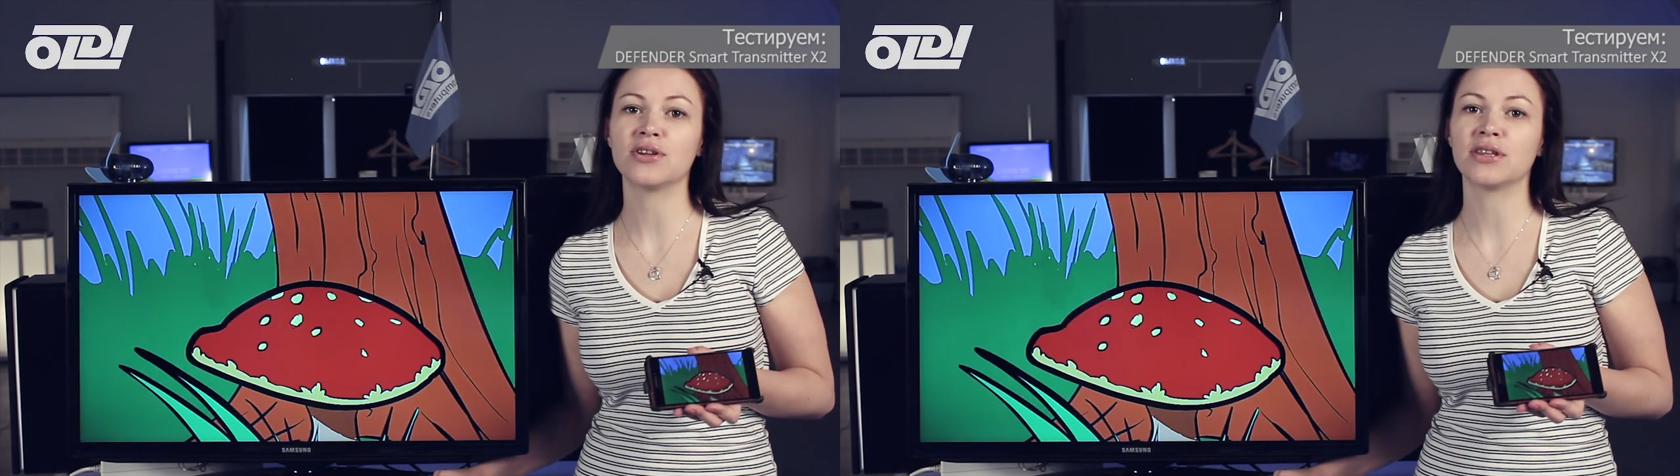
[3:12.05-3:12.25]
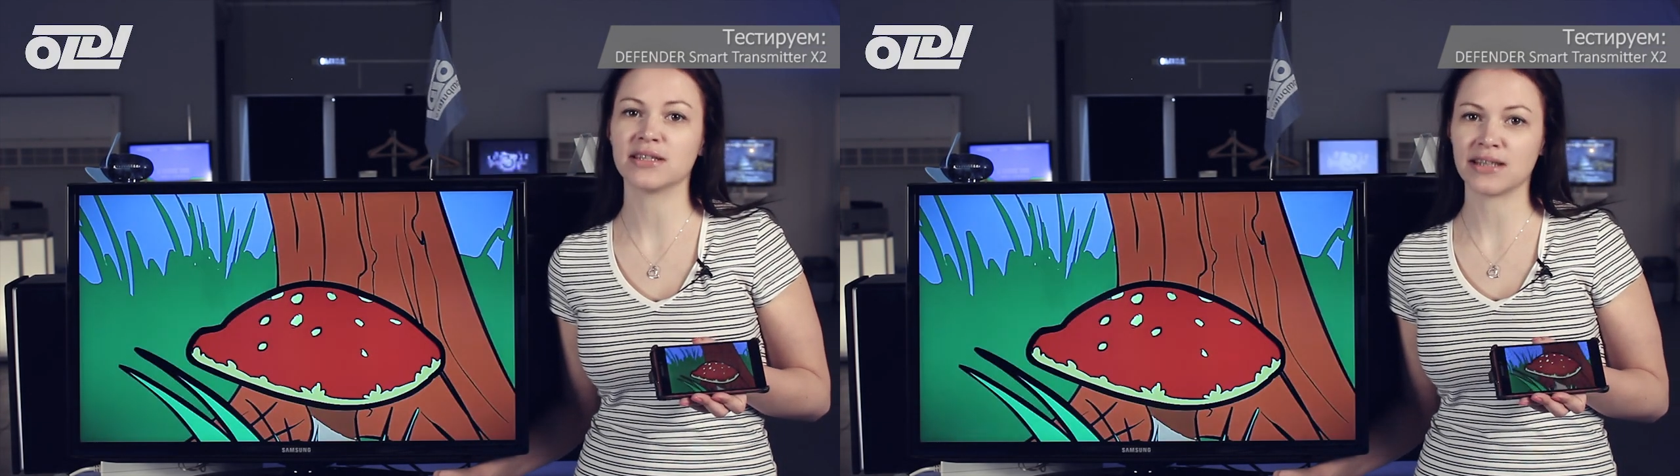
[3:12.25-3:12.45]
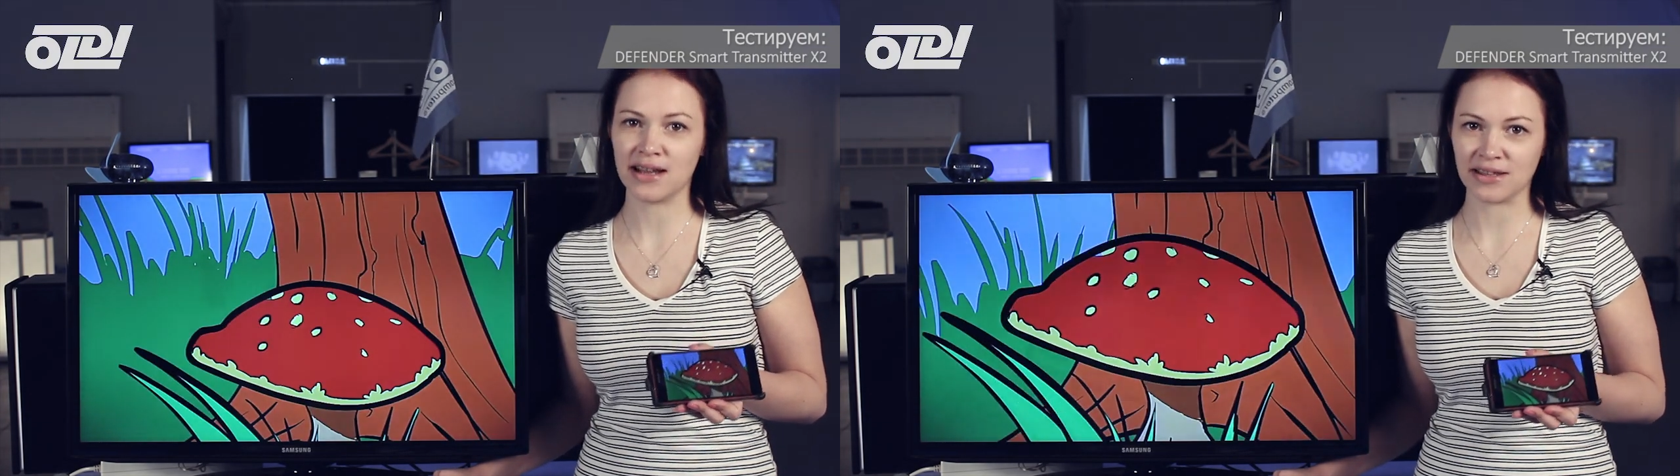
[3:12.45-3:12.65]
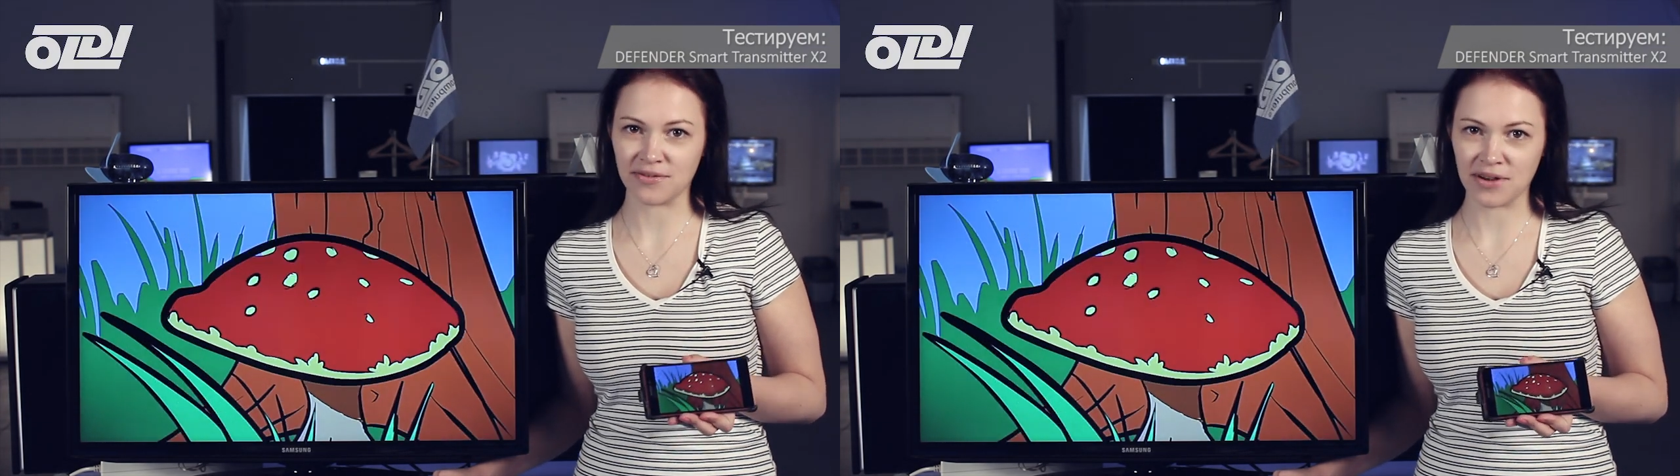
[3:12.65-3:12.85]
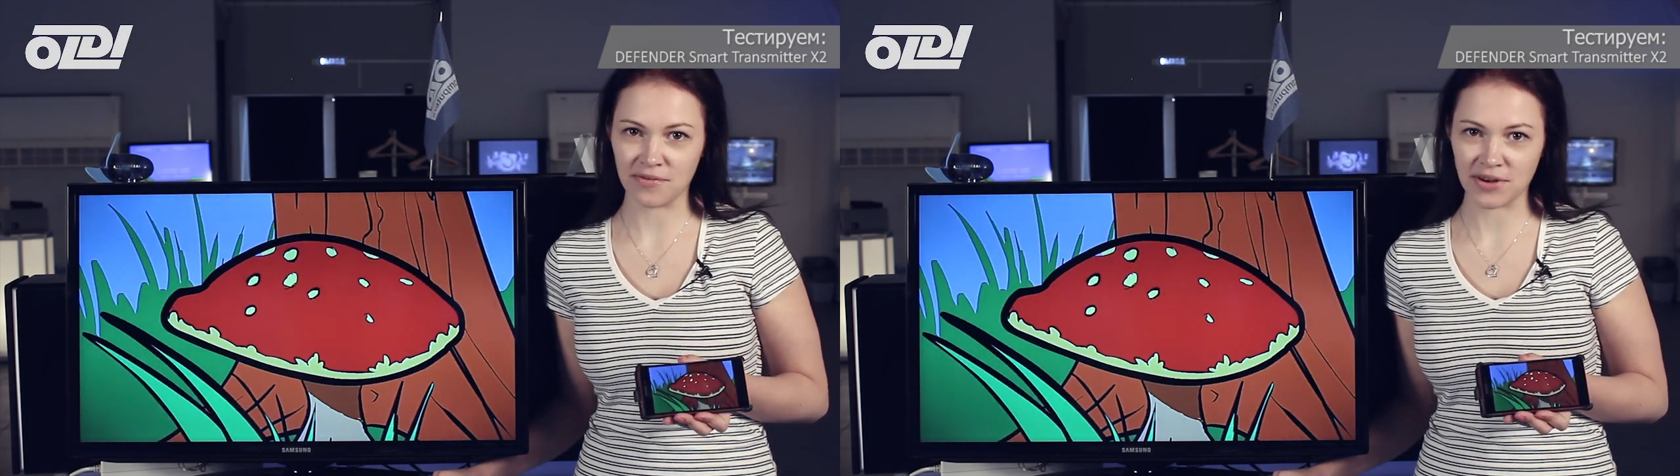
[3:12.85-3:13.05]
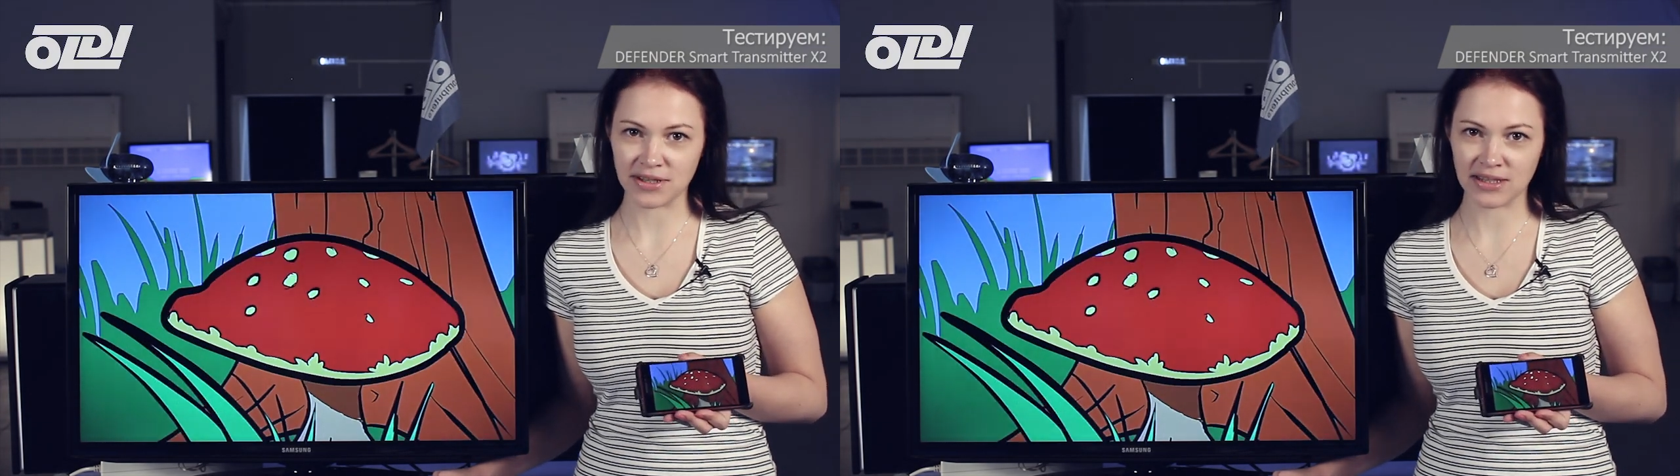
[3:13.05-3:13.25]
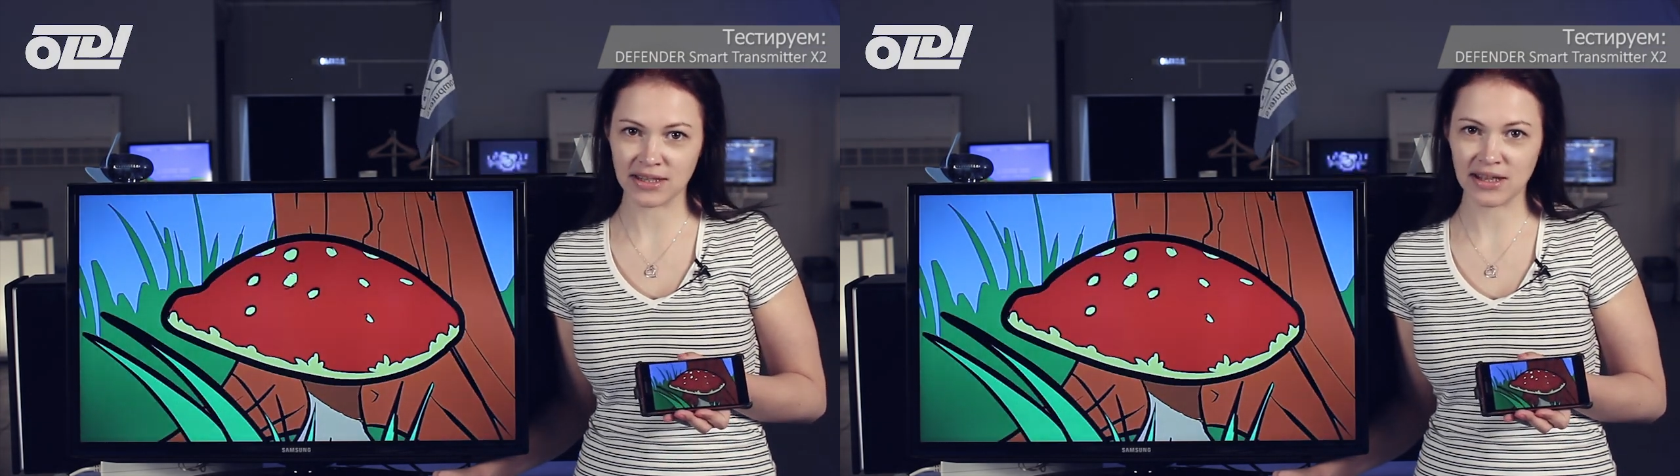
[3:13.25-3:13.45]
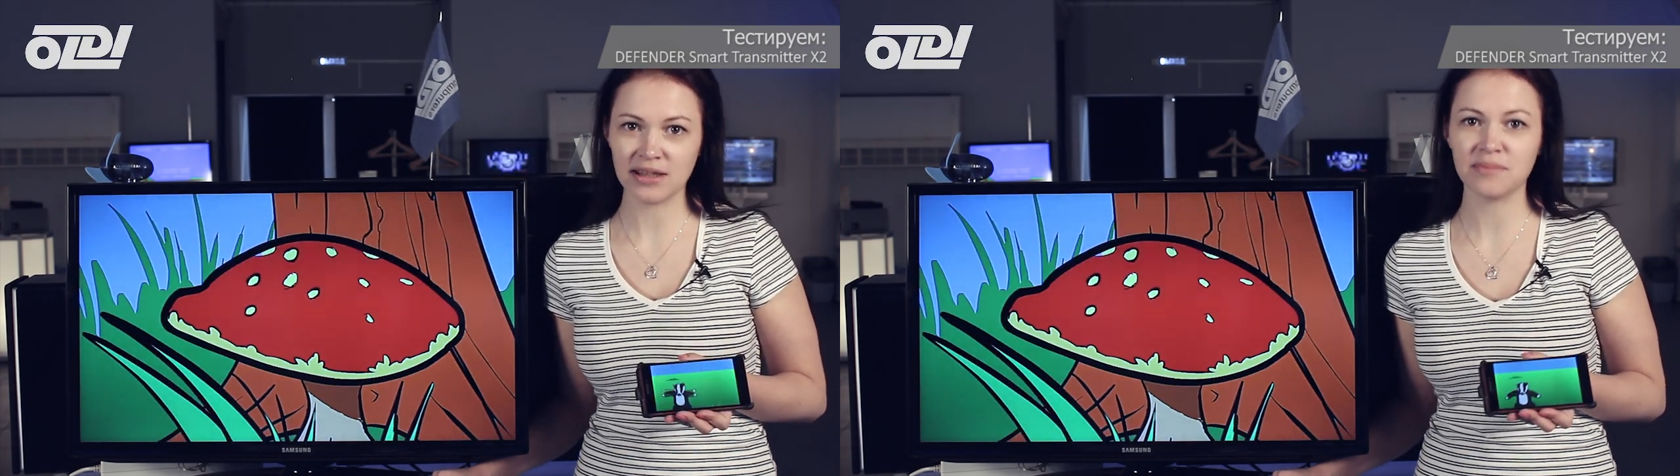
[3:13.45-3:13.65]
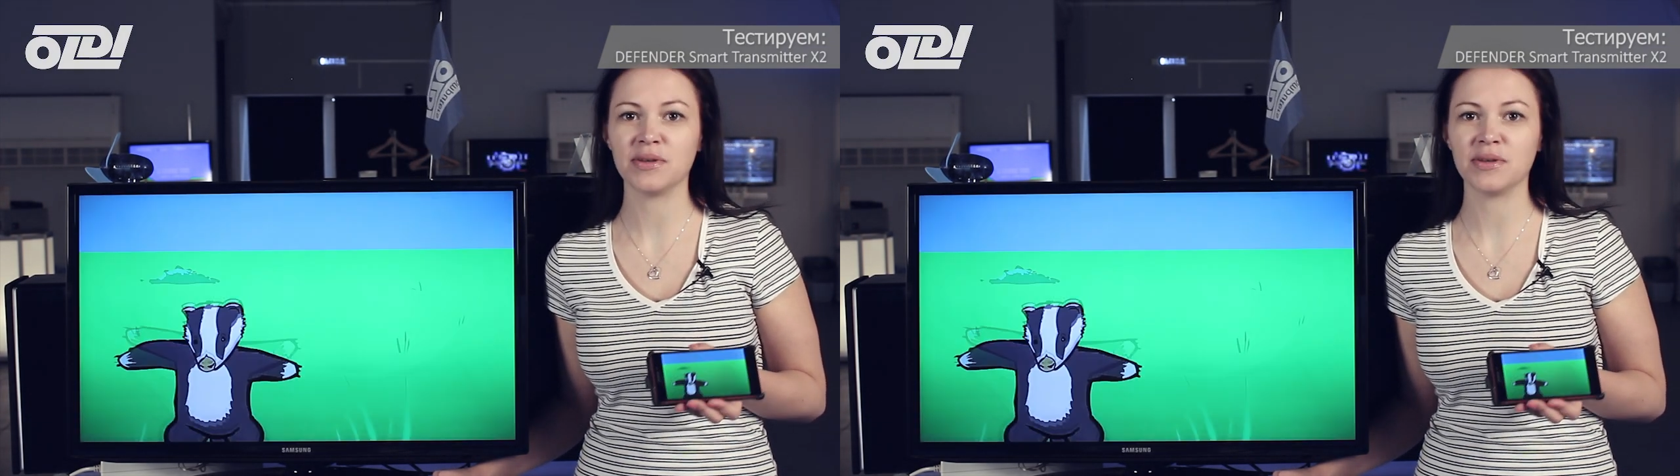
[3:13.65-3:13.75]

ретранслятор Wi-Fi сигнала,